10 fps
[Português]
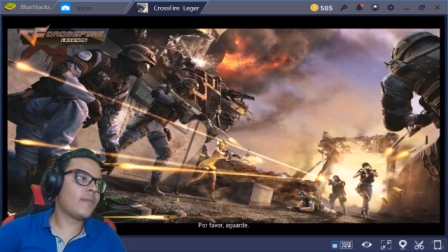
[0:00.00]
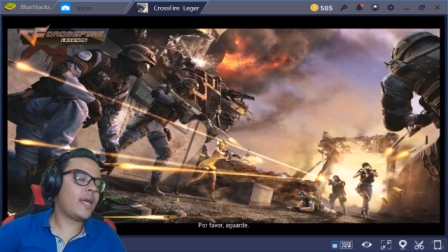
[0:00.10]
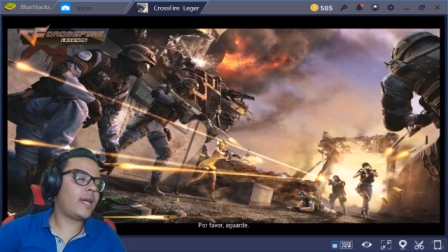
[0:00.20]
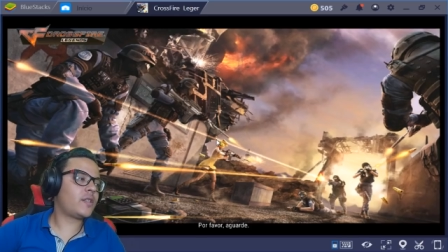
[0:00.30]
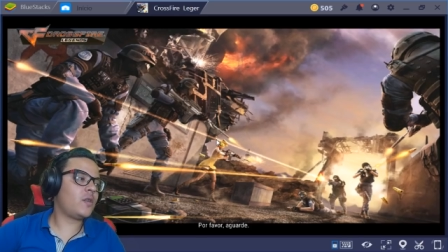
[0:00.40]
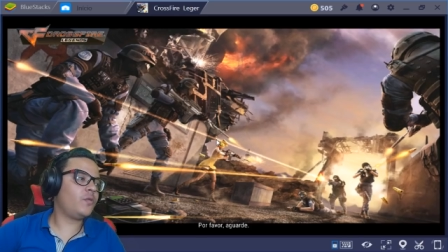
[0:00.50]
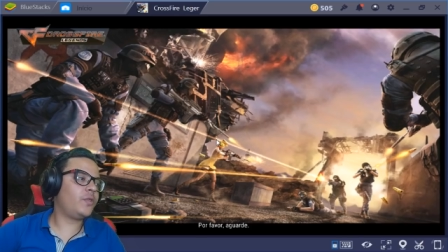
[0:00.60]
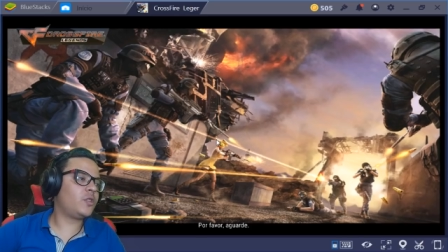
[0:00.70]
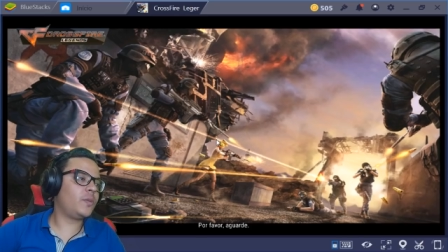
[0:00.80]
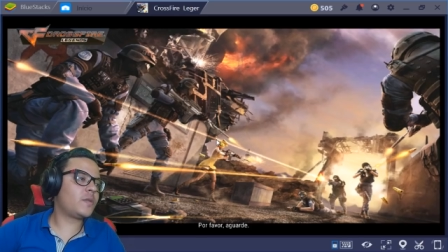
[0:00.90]
Era só um
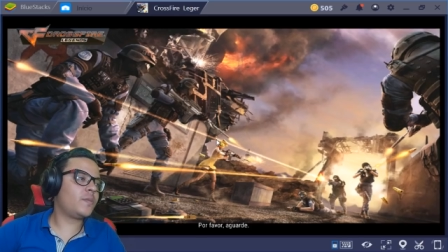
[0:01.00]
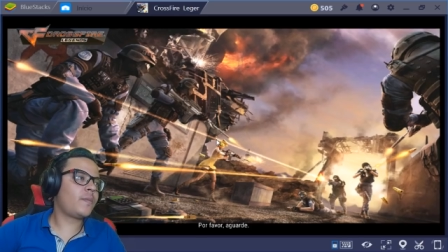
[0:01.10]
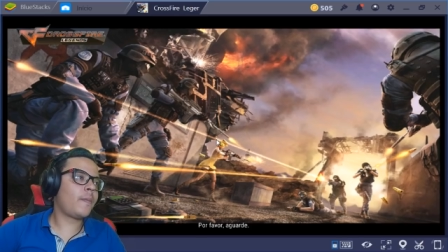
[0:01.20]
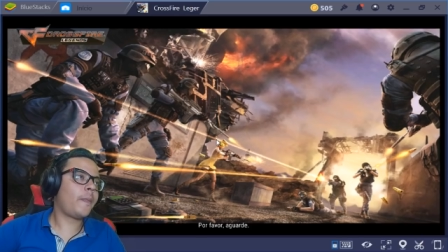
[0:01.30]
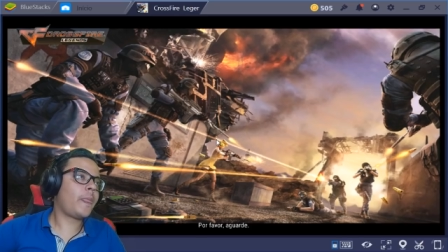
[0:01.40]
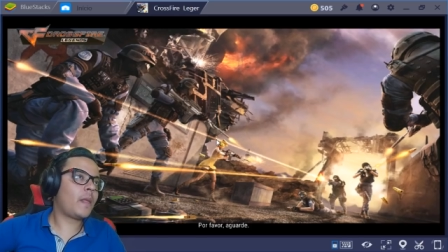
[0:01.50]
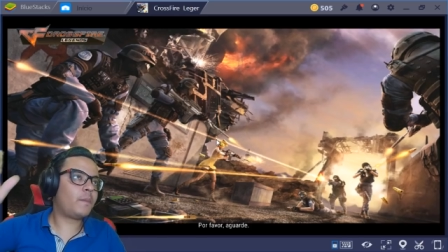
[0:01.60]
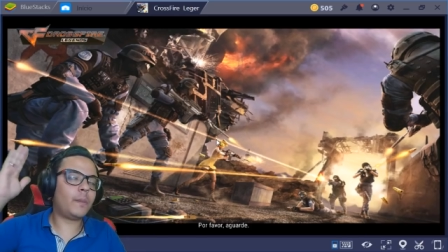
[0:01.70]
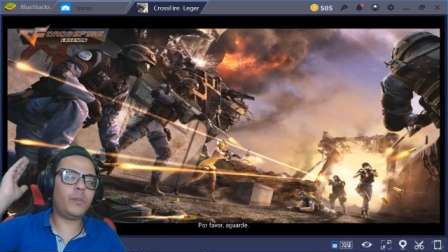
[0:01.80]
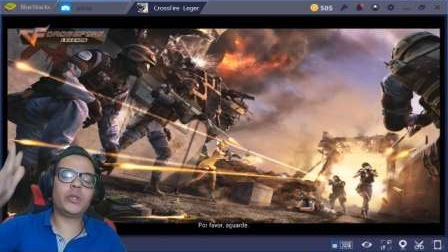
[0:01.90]
vídeo mesmo,
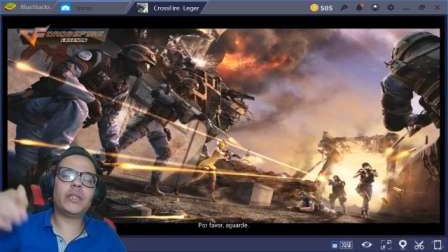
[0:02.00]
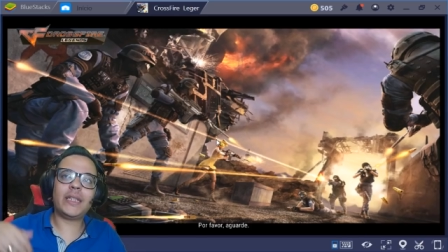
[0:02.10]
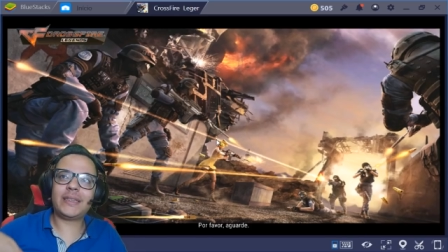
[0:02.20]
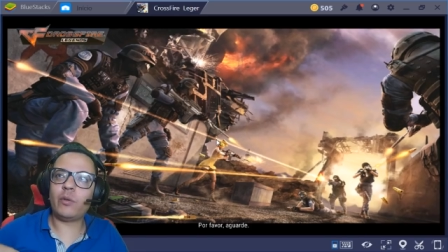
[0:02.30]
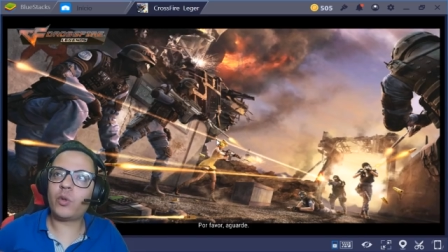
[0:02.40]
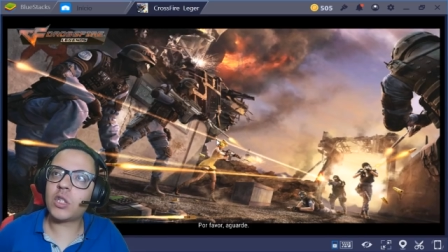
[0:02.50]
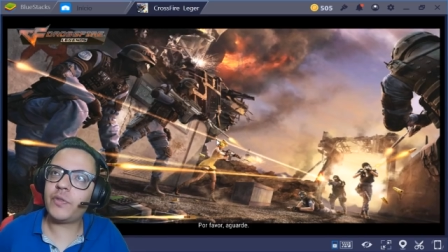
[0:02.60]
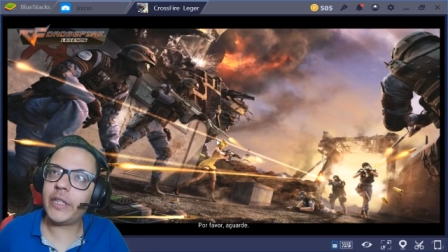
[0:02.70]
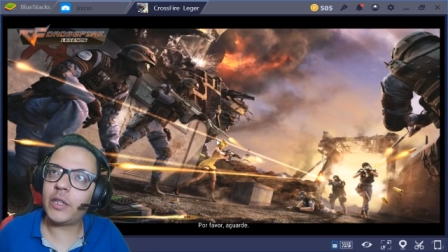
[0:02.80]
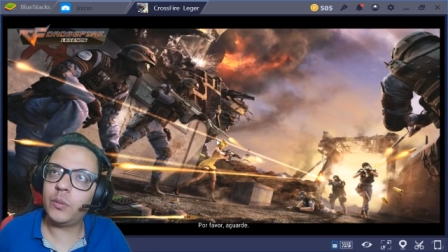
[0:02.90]
pra poder testar o
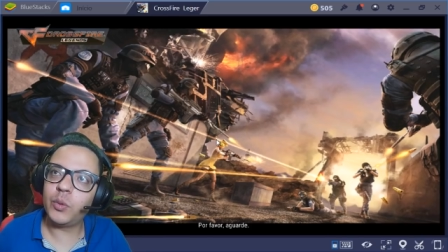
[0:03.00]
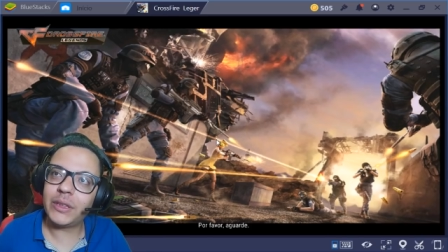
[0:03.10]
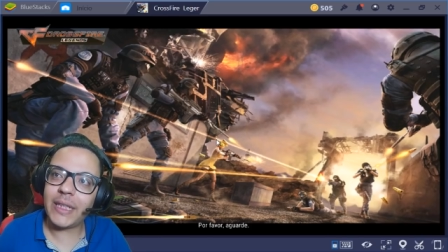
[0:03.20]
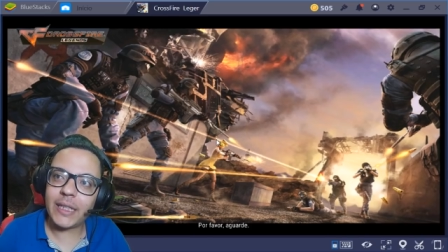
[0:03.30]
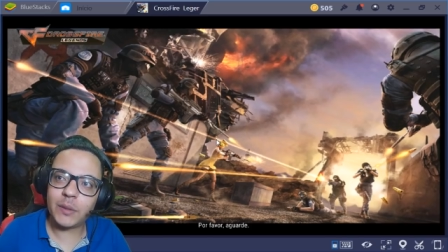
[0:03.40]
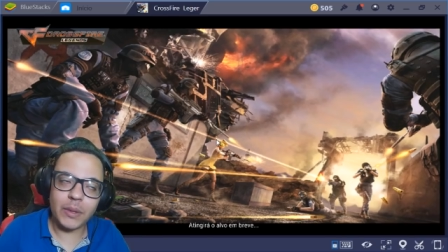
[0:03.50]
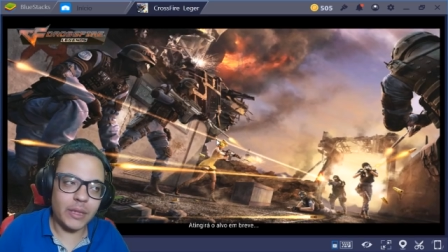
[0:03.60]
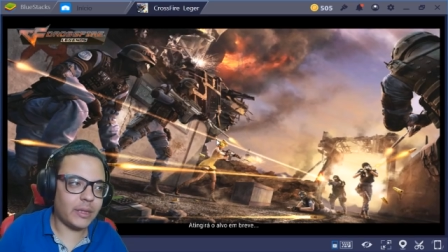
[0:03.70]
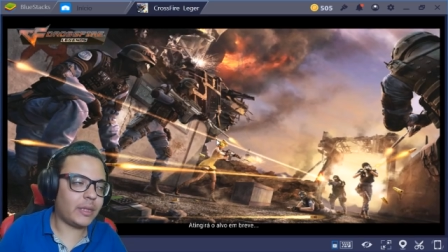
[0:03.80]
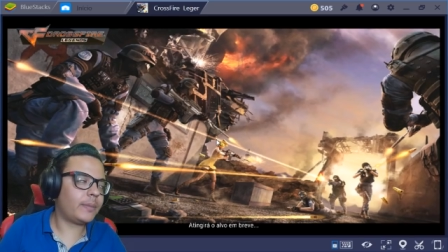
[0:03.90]
crossfire aqui no BlueStacks,
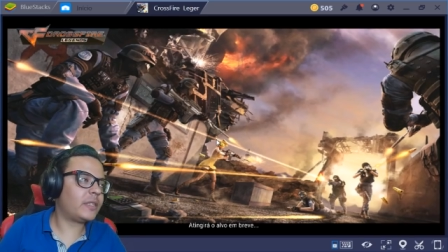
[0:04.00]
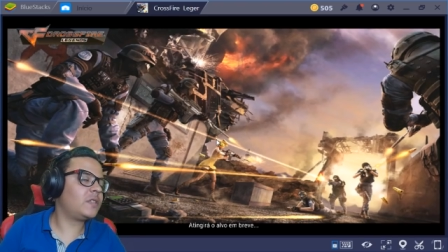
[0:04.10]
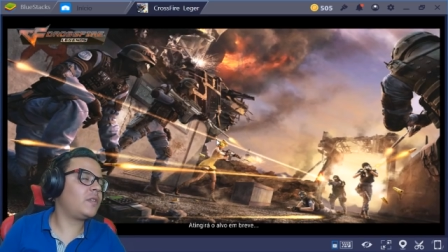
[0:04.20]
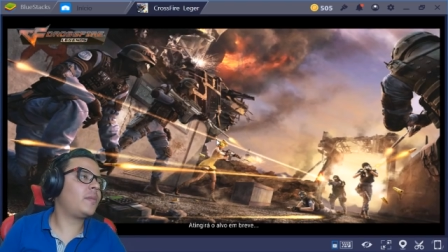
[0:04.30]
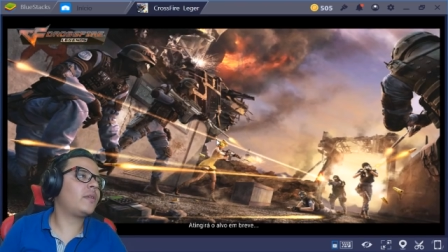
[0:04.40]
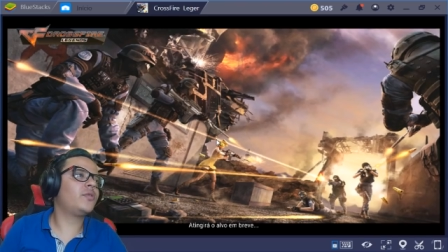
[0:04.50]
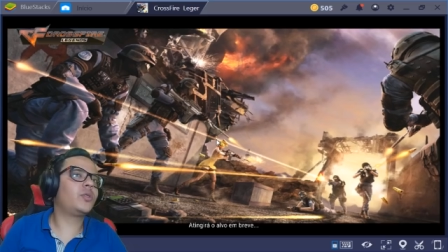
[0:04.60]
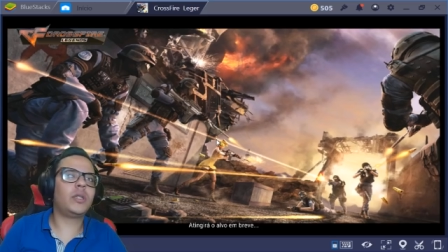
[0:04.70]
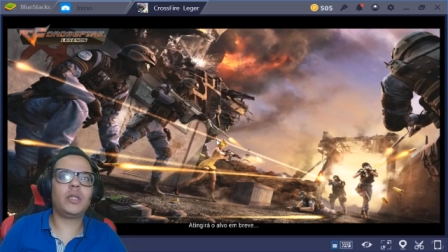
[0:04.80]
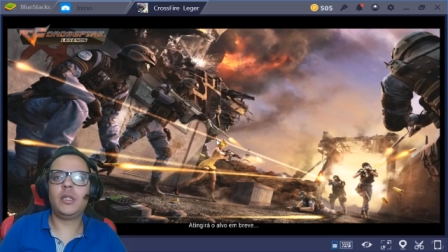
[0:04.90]
beleza? Aqui, ó, pra gente ver como é que
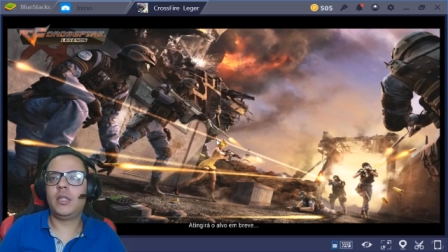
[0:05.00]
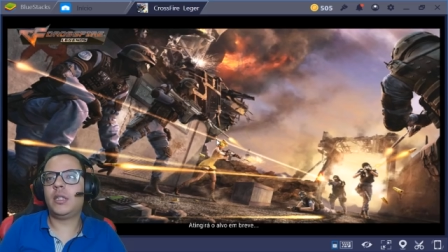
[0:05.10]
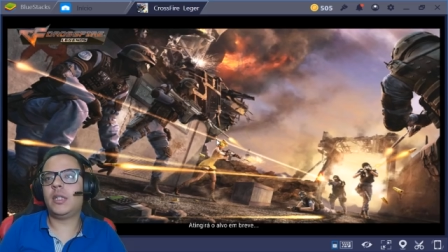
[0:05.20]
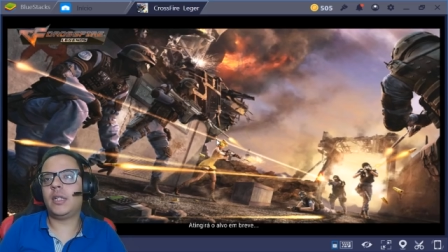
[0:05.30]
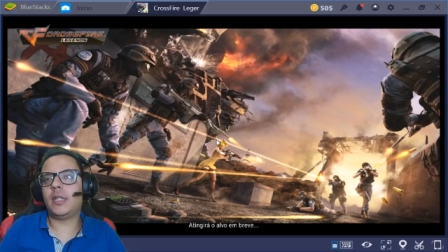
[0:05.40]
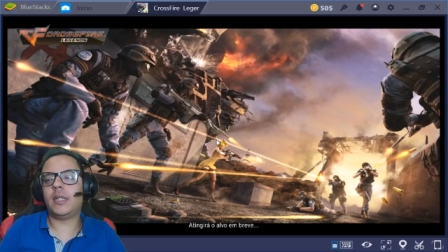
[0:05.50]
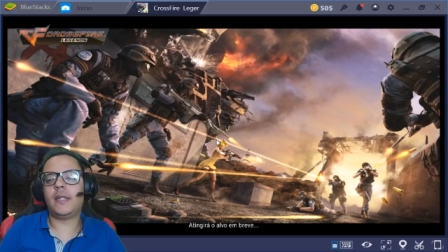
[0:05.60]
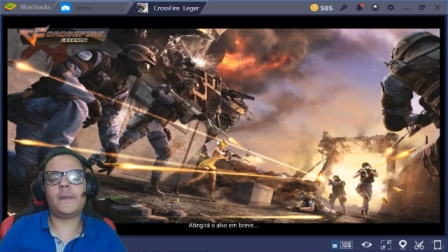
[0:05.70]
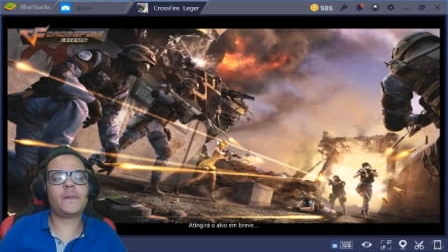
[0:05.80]
funciona. É...